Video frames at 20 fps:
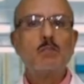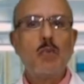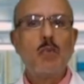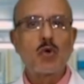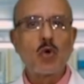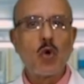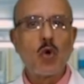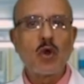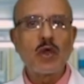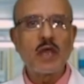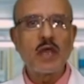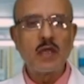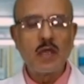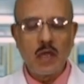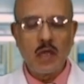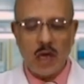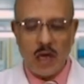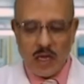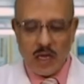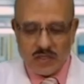broken
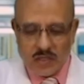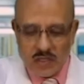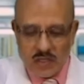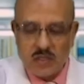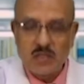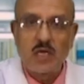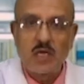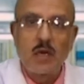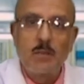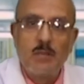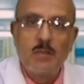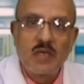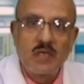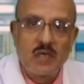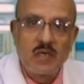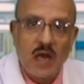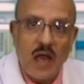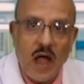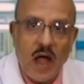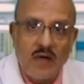glasses تلبس
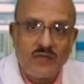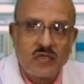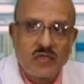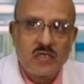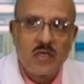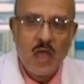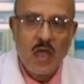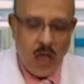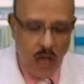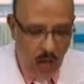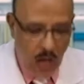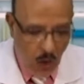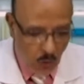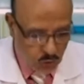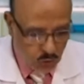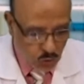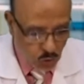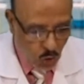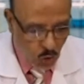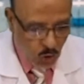جلافز او
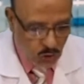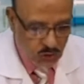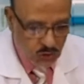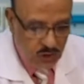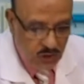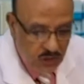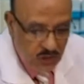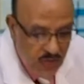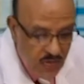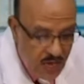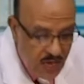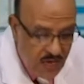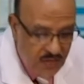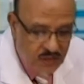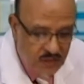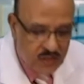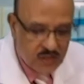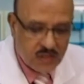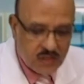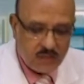تحط
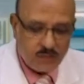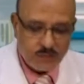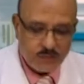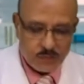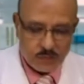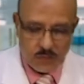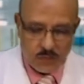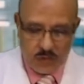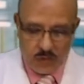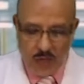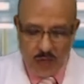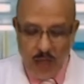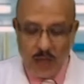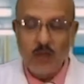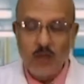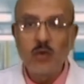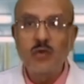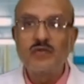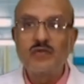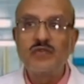كيس
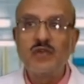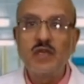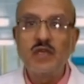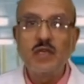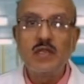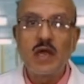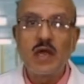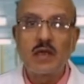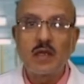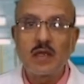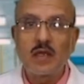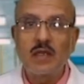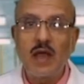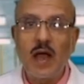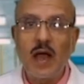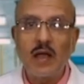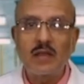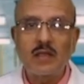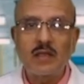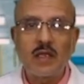نايلون في ايدك كده
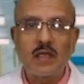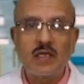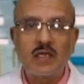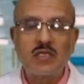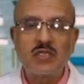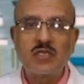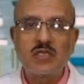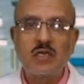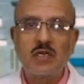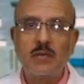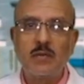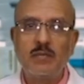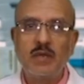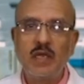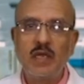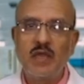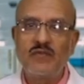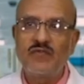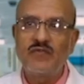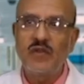حتى الكيس اللي
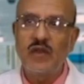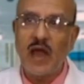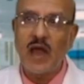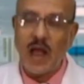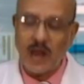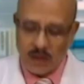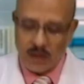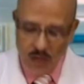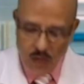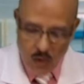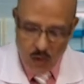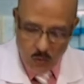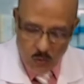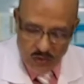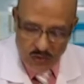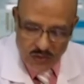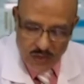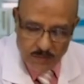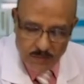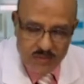بنجيب فيه الاكل
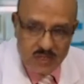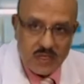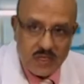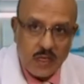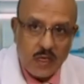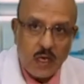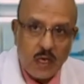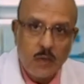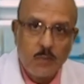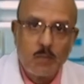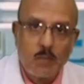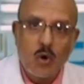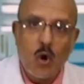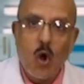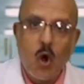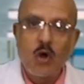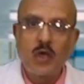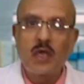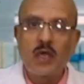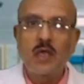وتمسك
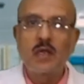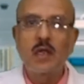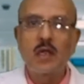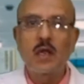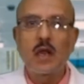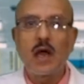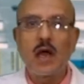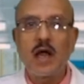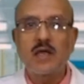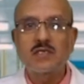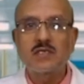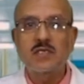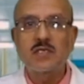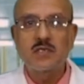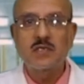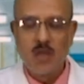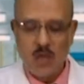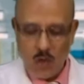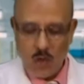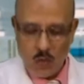البروكن
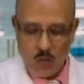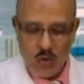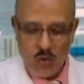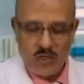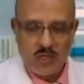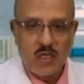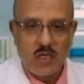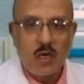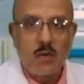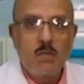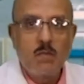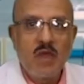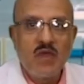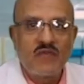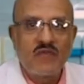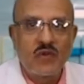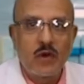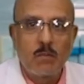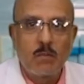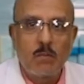جلاسز وترميه
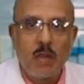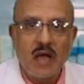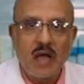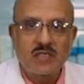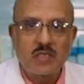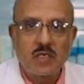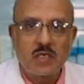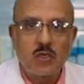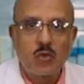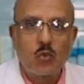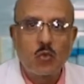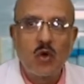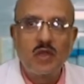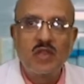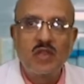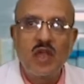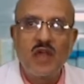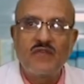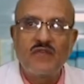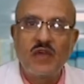في الباسكت
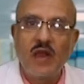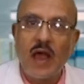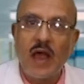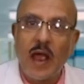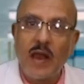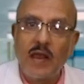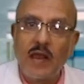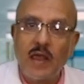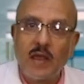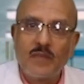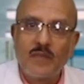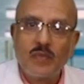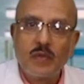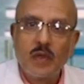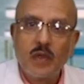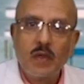وتقفل عليه